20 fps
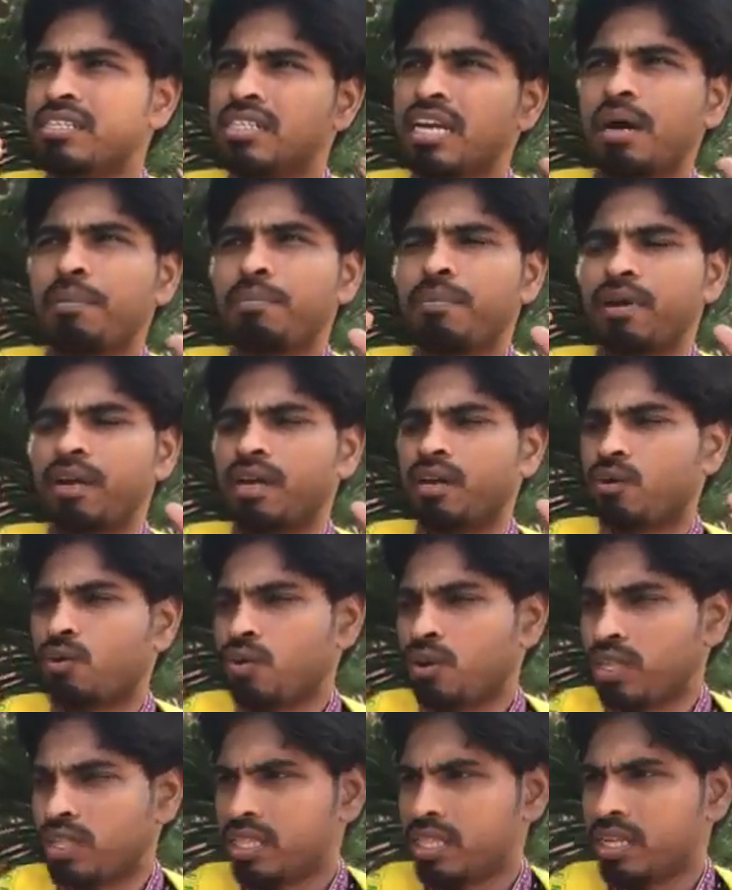சாப்பிட்லாம்
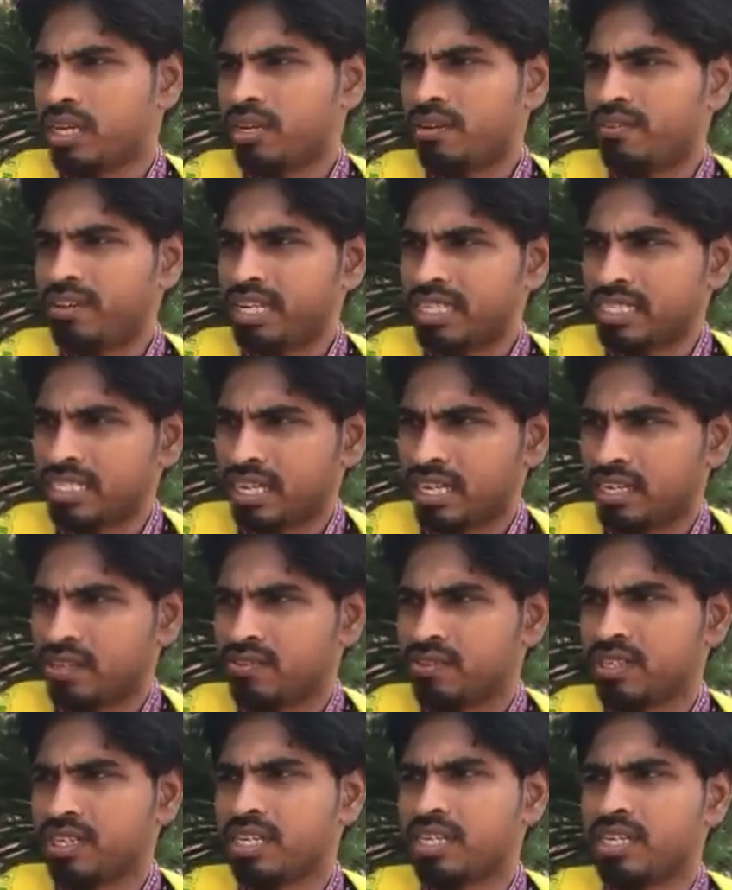குழந்த
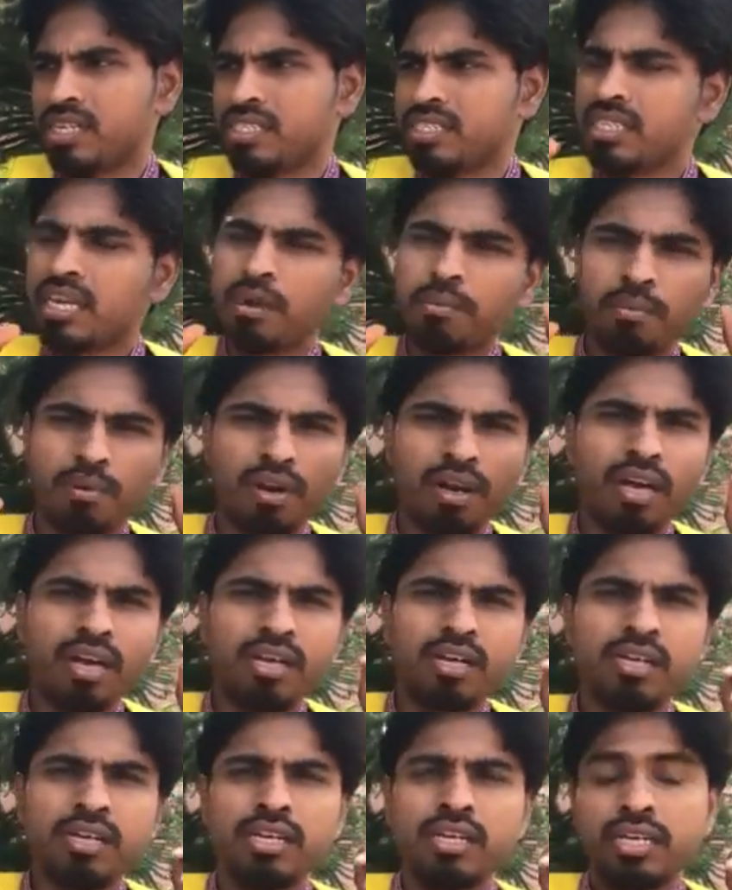வயசானவங்க
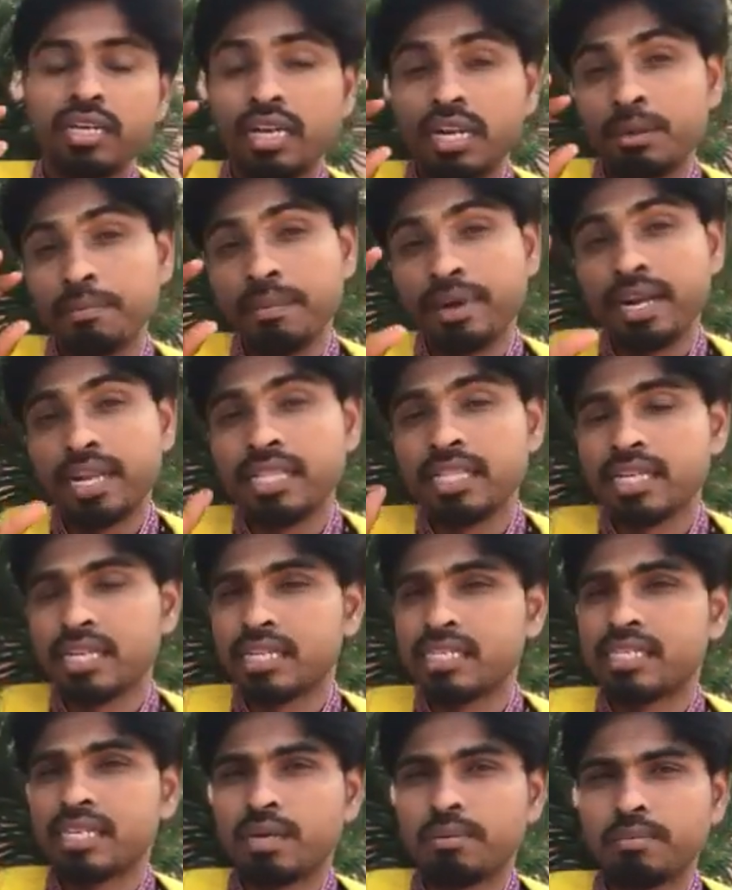சாப்பிட்லாம் இல்லை
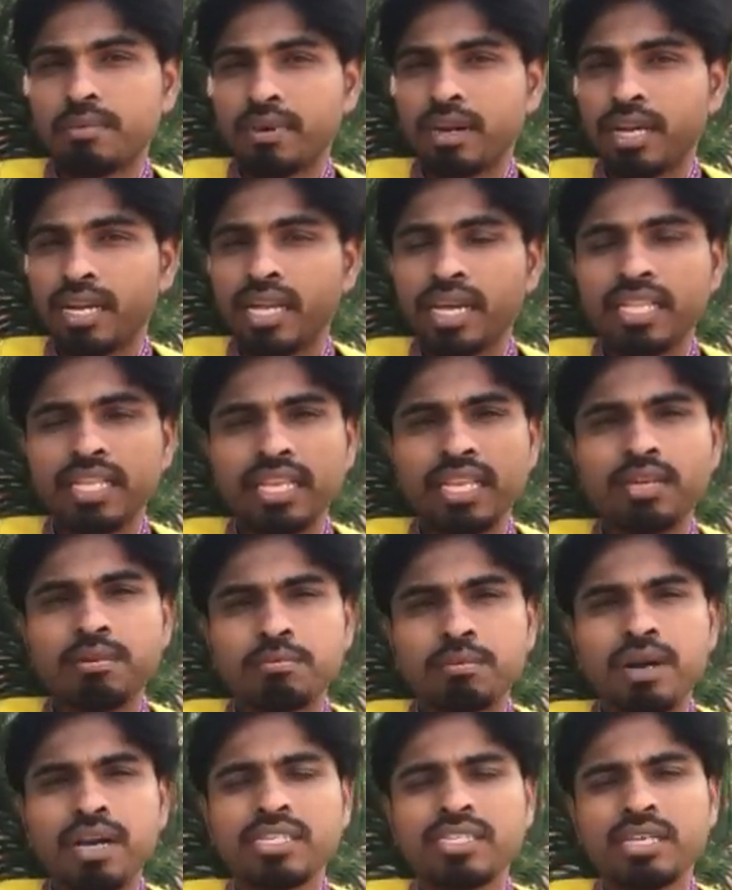மருந்துக்கு சாப்பிட்லாம் எந்த
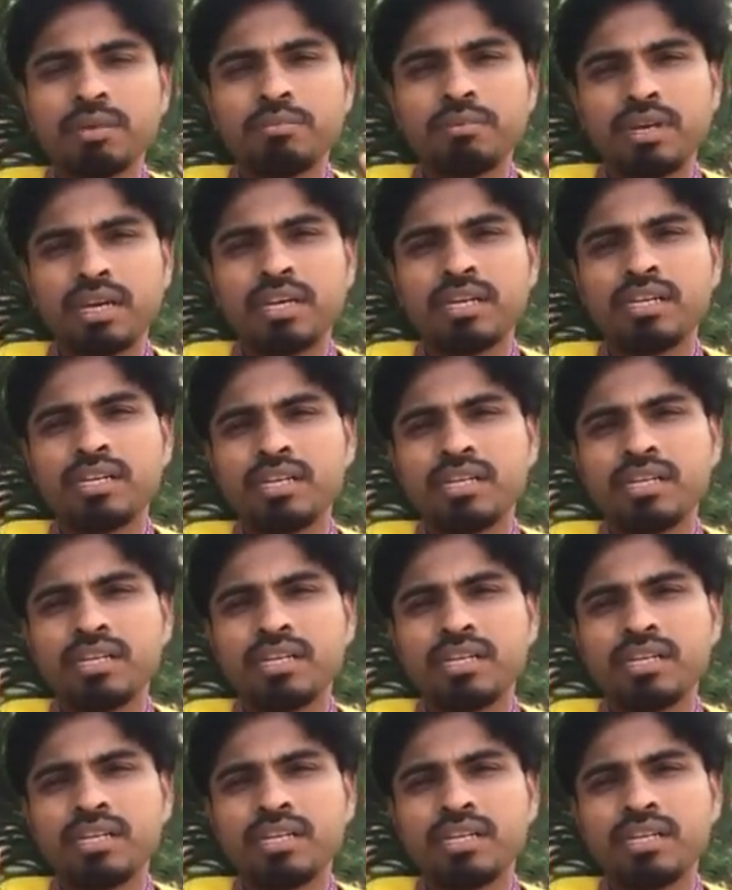நேரம் பால் சாப்பிட்டா